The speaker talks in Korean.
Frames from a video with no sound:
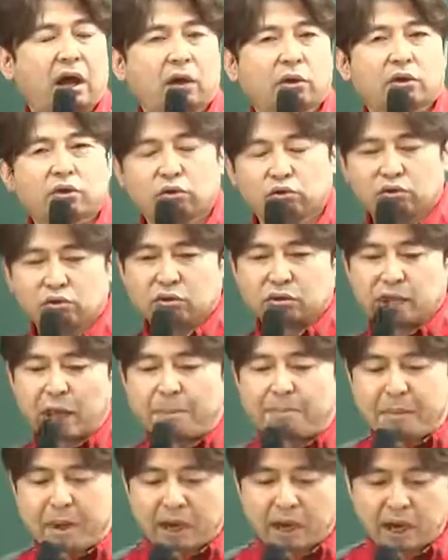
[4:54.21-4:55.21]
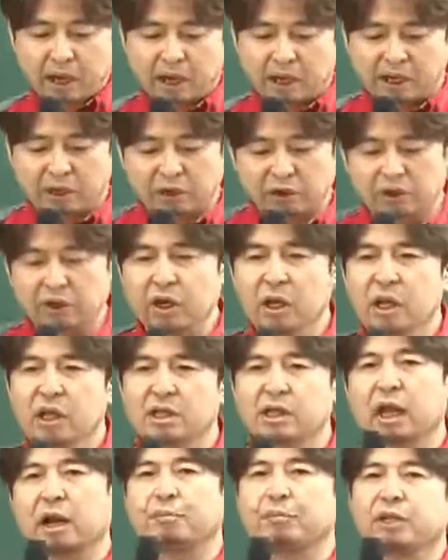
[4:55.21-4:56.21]
또 누구는 300 할래. 이런
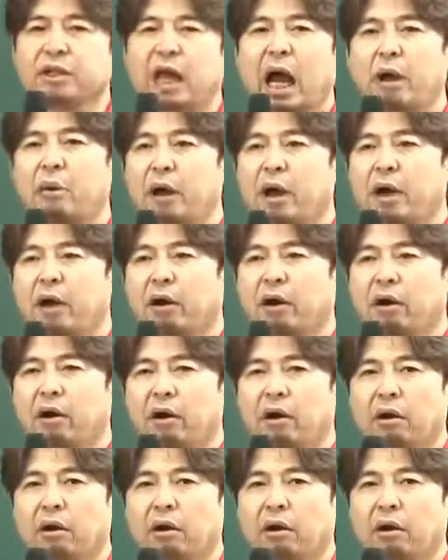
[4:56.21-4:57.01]
사람들이 나와요.